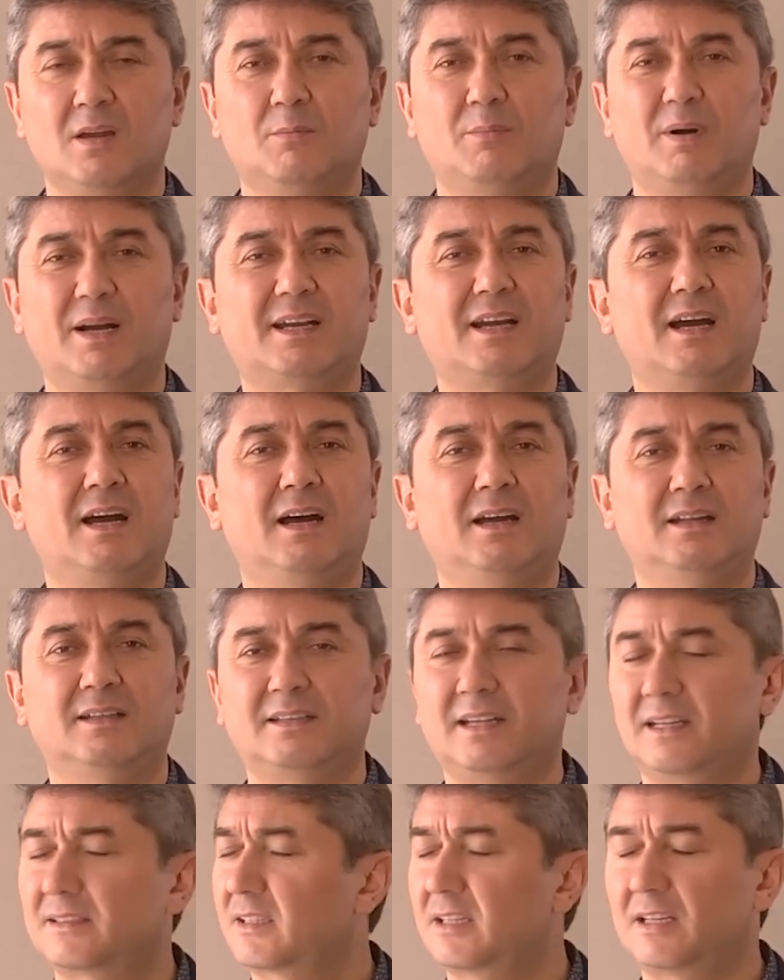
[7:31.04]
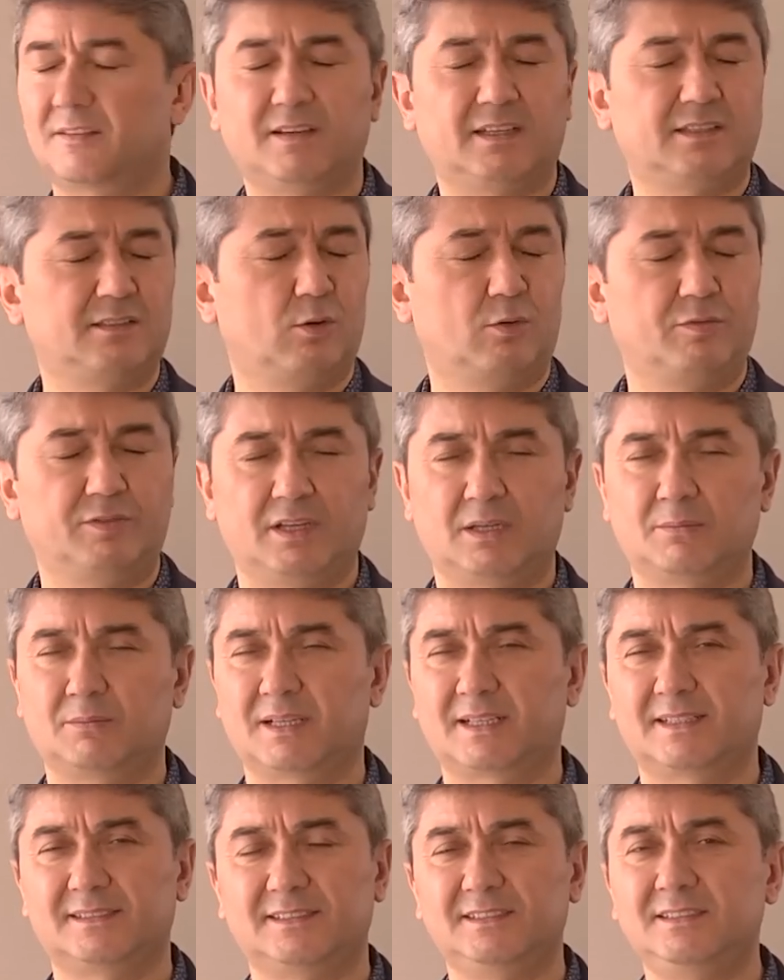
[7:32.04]
Пока не открывайте офлайн
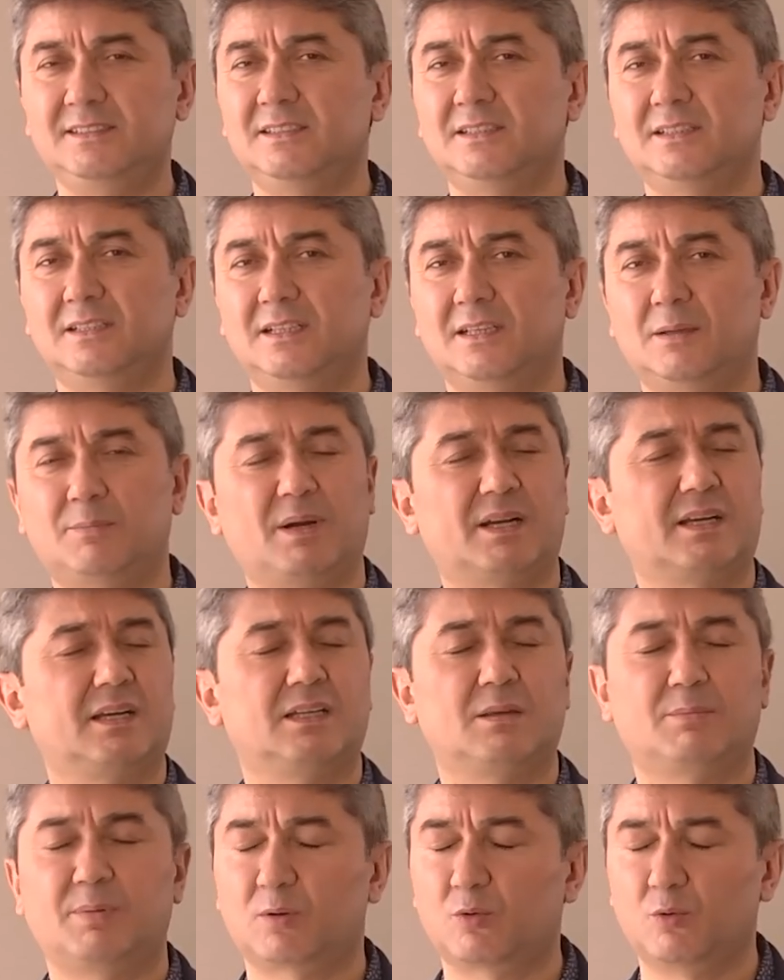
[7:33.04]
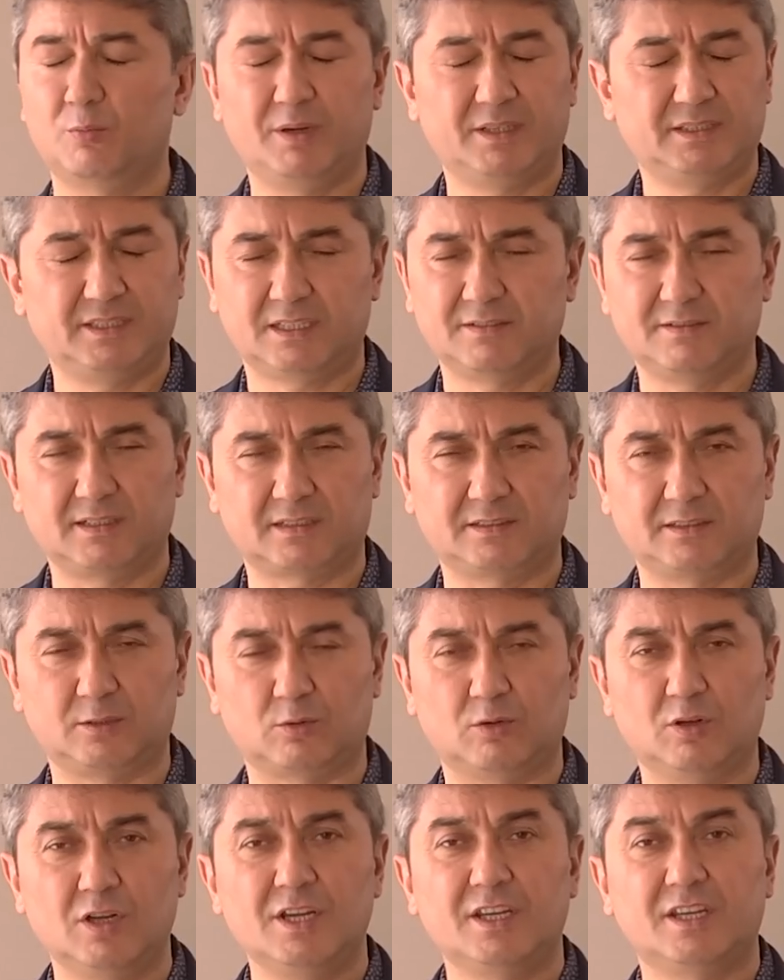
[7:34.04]
магазин и пока не покупайте
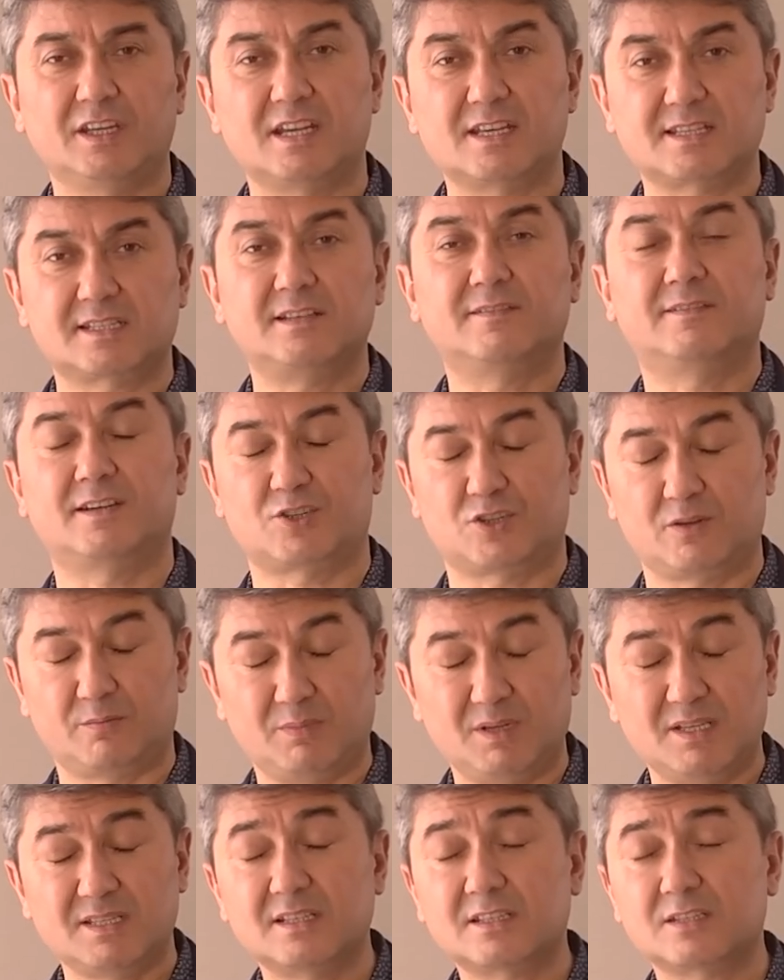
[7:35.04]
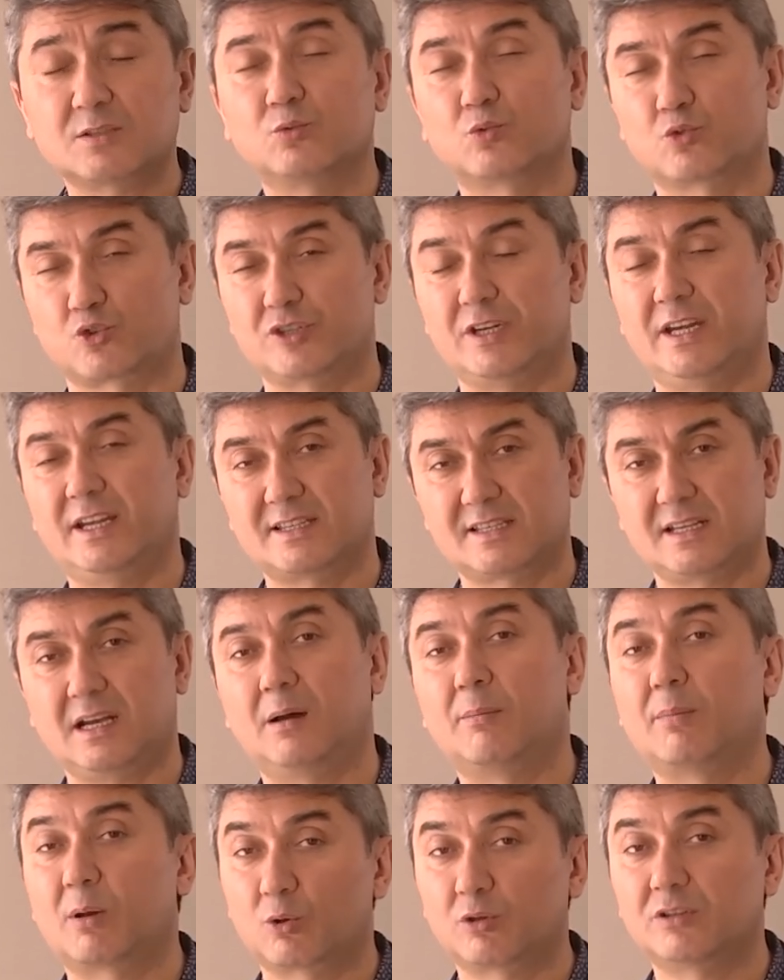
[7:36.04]
квартиру, если ваш бизнес нуждается
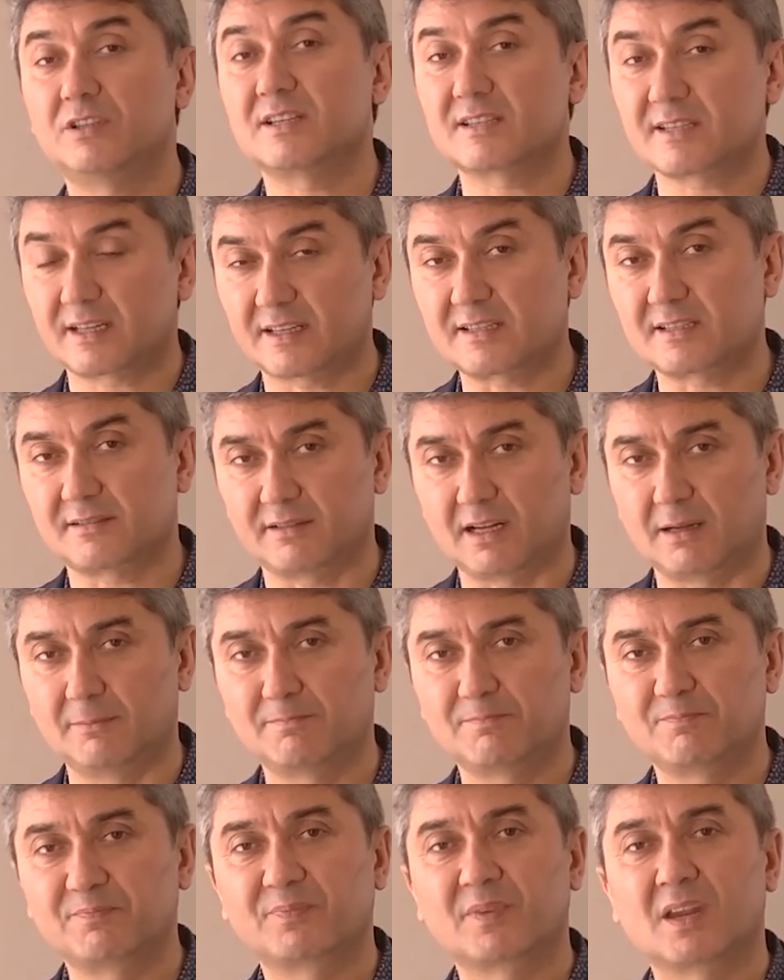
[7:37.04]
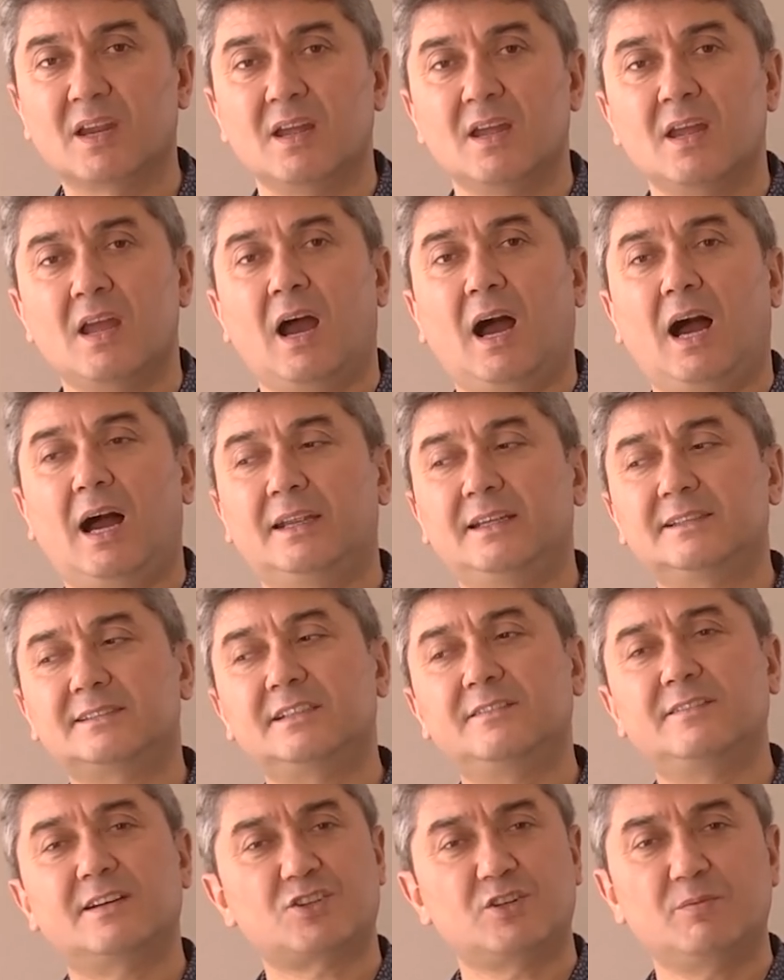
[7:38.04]
оборотных средства. А
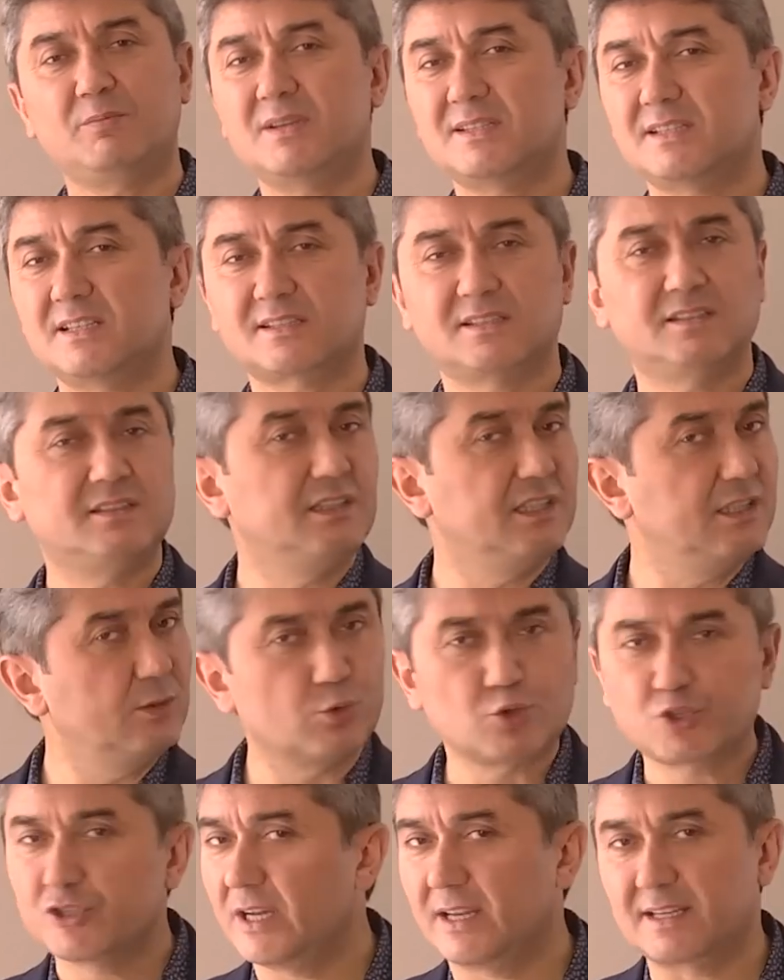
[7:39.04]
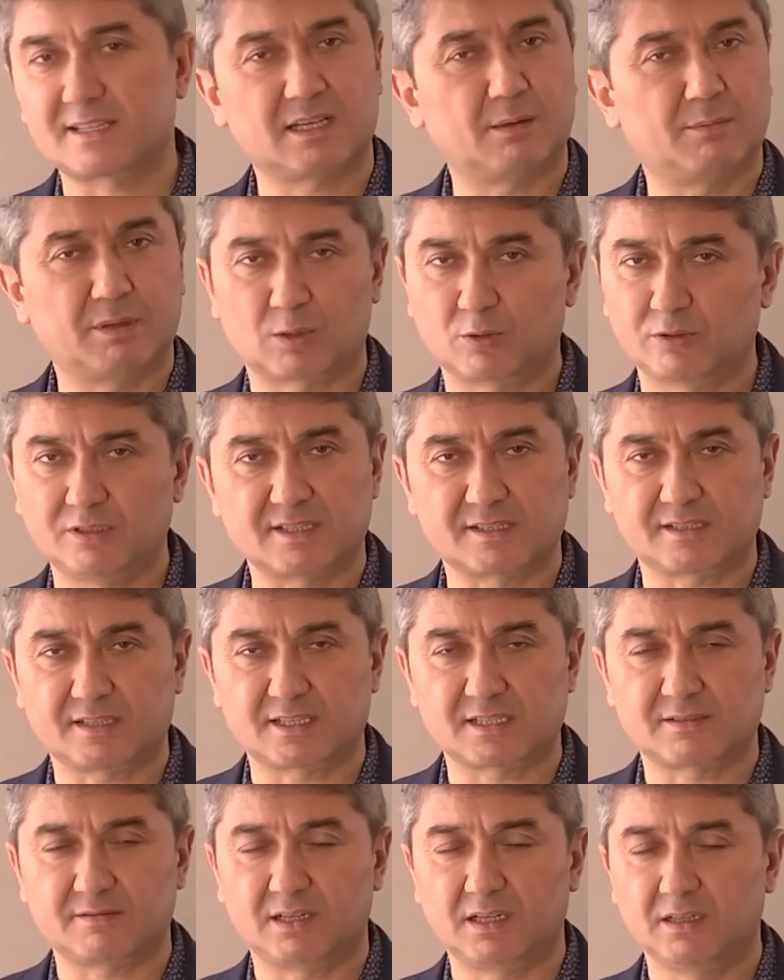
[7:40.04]
если ваш бизнес не нуждается оборотных
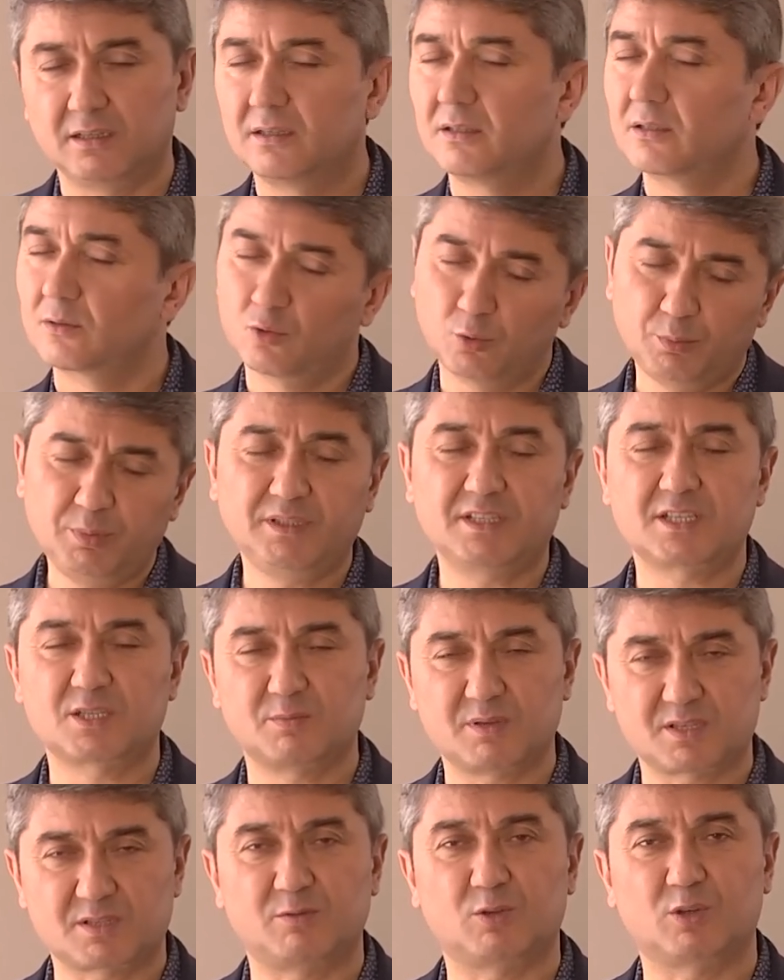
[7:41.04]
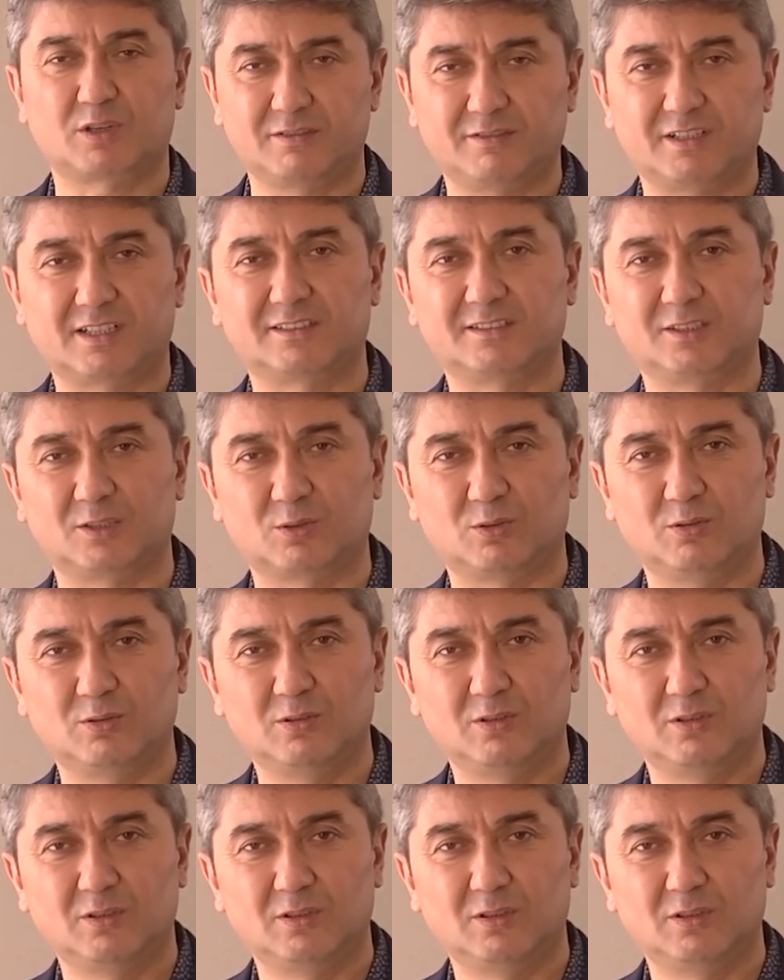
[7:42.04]
средства, купите себе свою квартиру.